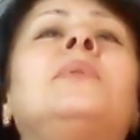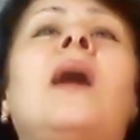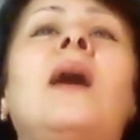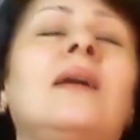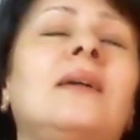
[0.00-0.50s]

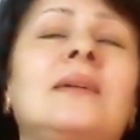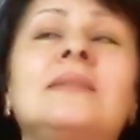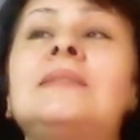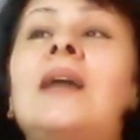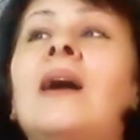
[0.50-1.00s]

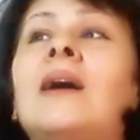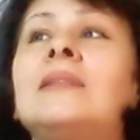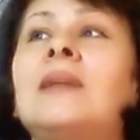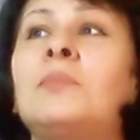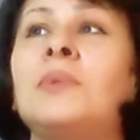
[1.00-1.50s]
плакала, так
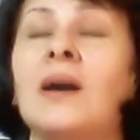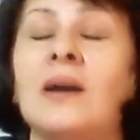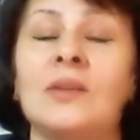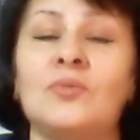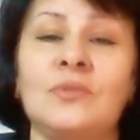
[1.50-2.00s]
она
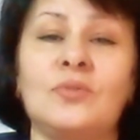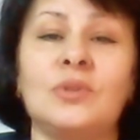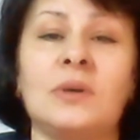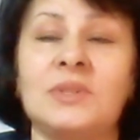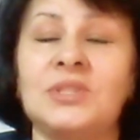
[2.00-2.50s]
плакала у него
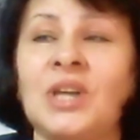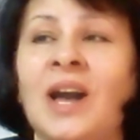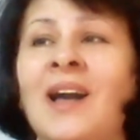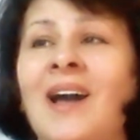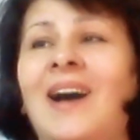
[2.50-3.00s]
на плечах.
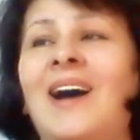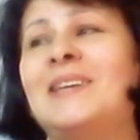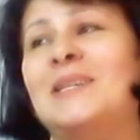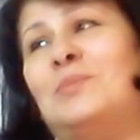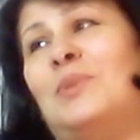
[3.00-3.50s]
А
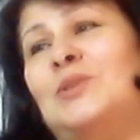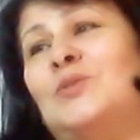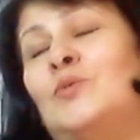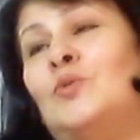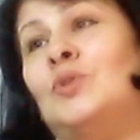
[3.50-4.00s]
я
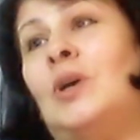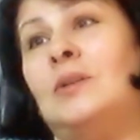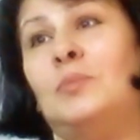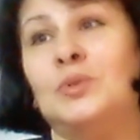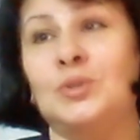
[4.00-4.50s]
спрашиваю,
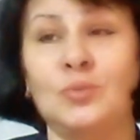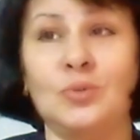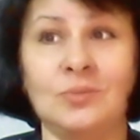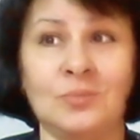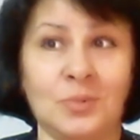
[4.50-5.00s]
Диана, почему,
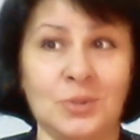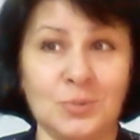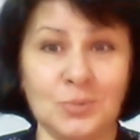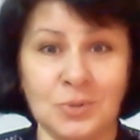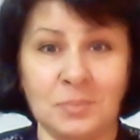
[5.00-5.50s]

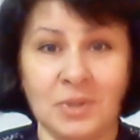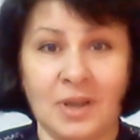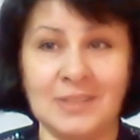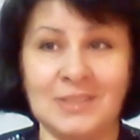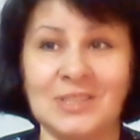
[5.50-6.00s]
почему ты
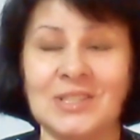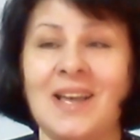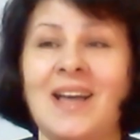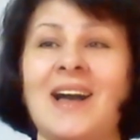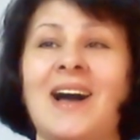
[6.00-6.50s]
плачешь?
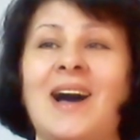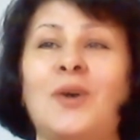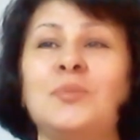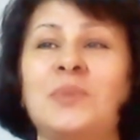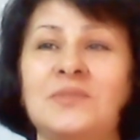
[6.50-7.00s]
А
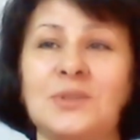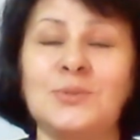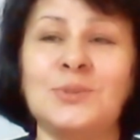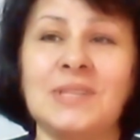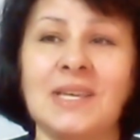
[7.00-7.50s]
он
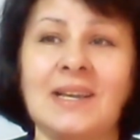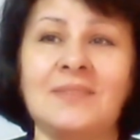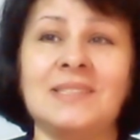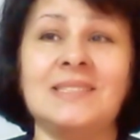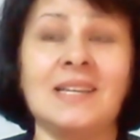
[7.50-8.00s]
повернулся и
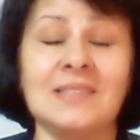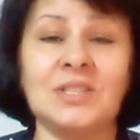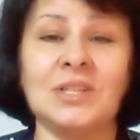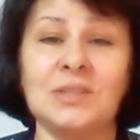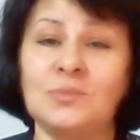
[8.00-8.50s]
говорит,
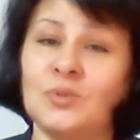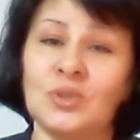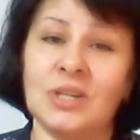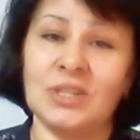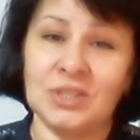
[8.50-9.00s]
Дианочка
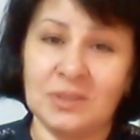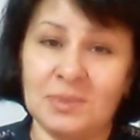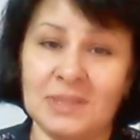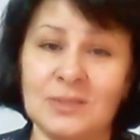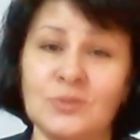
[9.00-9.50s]
немножко
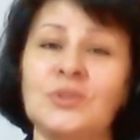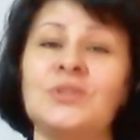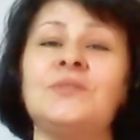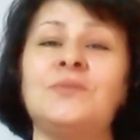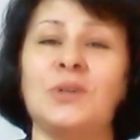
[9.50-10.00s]
ошиблась, но
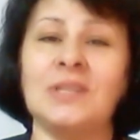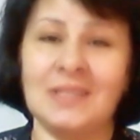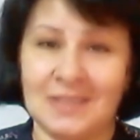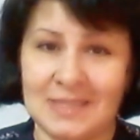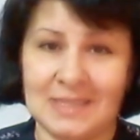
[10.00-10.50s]
ничего, она
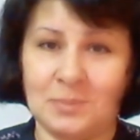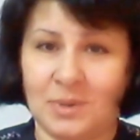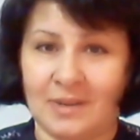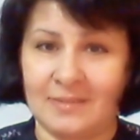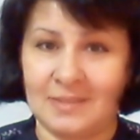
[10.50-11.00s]
это
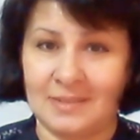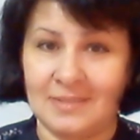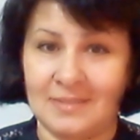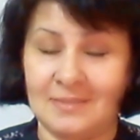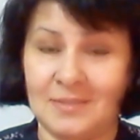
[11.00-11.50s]
исправит.
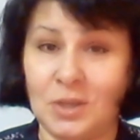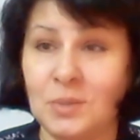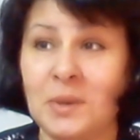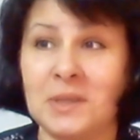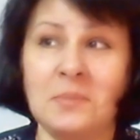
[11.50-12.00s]
Я не
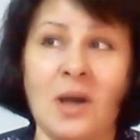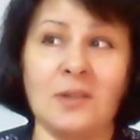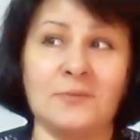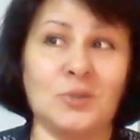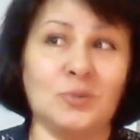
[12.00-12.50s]

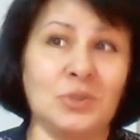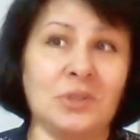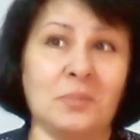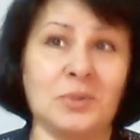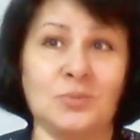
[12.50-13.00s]
понимала, в чем дело,
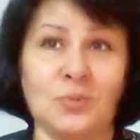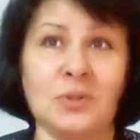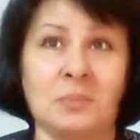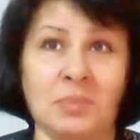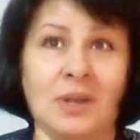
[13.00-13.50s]
почему
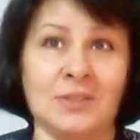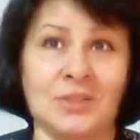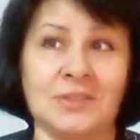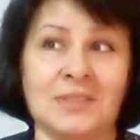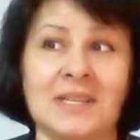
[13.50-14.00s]
она
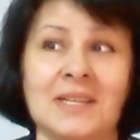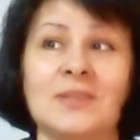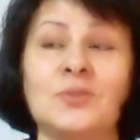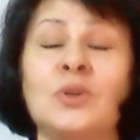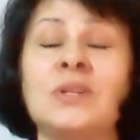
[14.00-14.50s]
плачет.
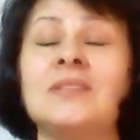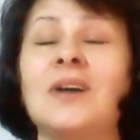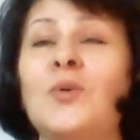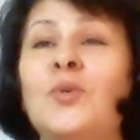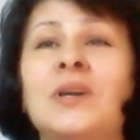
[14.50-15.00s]
Но она
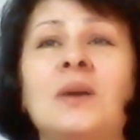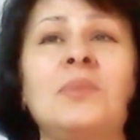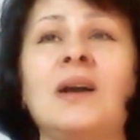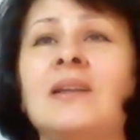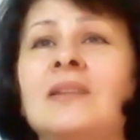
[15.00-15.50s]
так горько
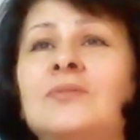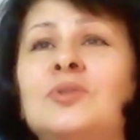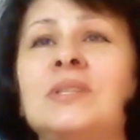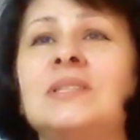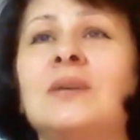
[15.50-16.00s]
плакала, вы
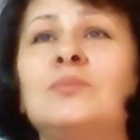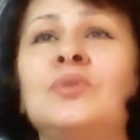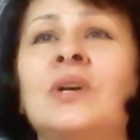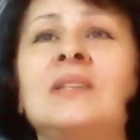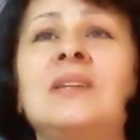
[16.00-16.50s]
знаете, как
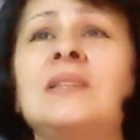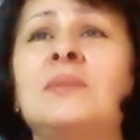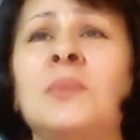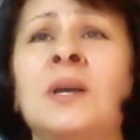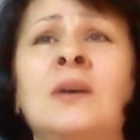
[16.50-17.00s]
будто когда
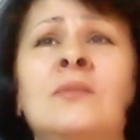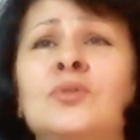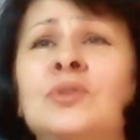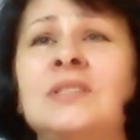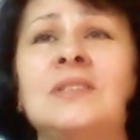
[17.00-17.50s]
она
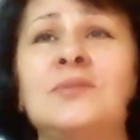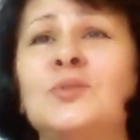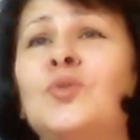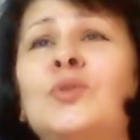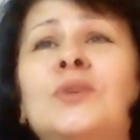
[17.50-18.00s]
вот где-то
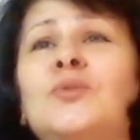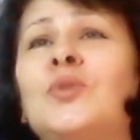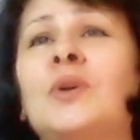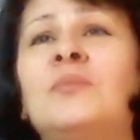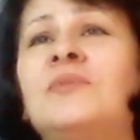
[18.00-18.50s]

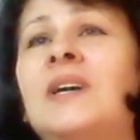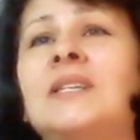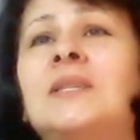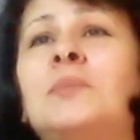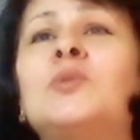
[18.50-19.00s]
долго-долго
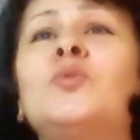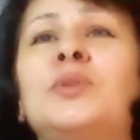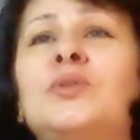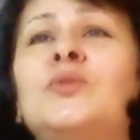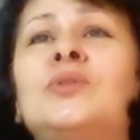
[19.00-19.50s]
бываете, потом
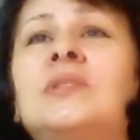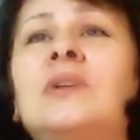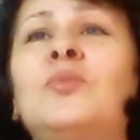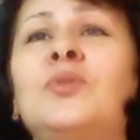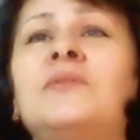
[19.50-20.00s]
придете
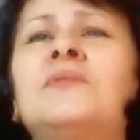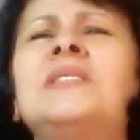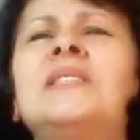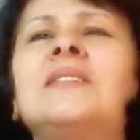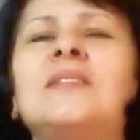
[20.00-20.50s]
домой и
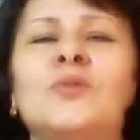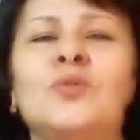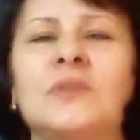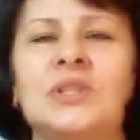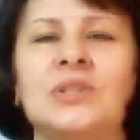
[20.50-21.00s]
увидите
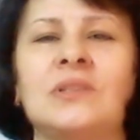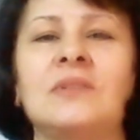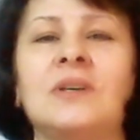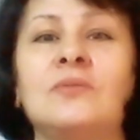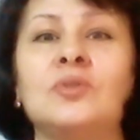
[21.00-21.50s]
родного
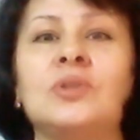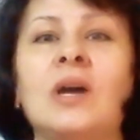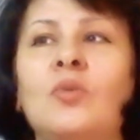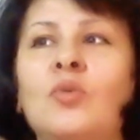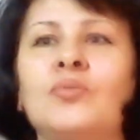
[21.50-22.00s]
человека. Вот такое